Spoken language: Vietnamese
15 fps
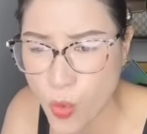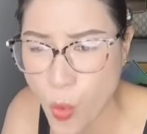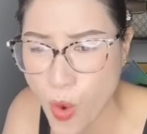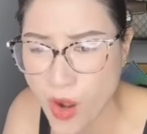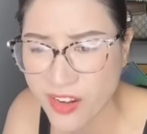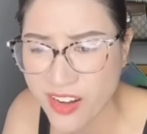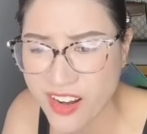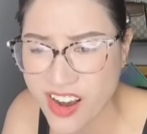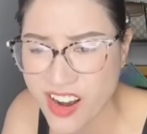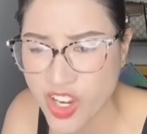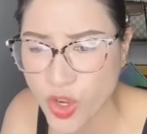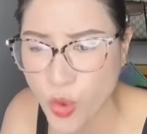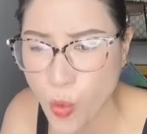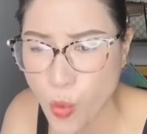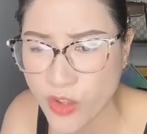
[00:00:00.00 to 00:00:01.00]
cuộc đời
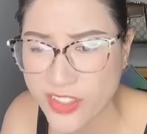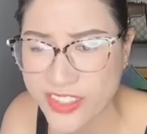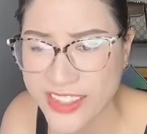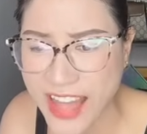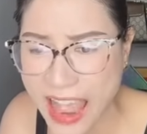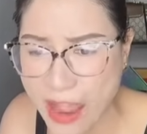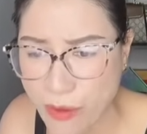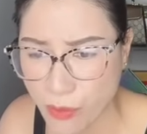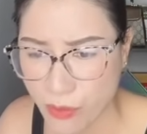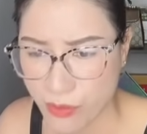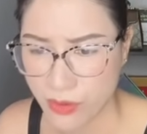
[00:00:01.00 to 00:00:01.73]
của tao